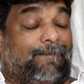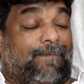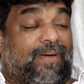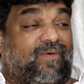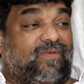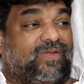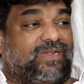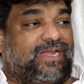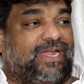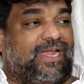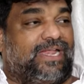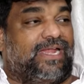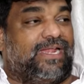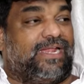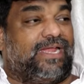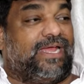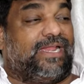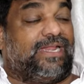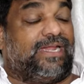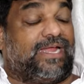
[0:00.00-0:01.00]
పవన్
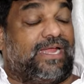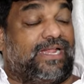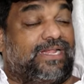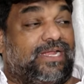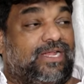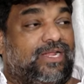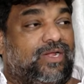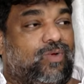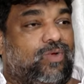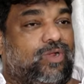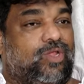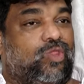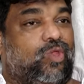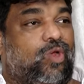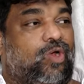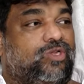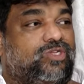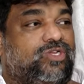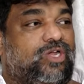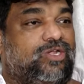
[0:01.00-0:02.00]
కళ్యాణ్ గారిని కలడానికి కూడా
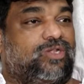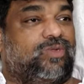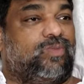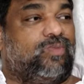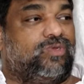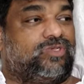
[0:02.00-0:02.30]
దొంగచాటును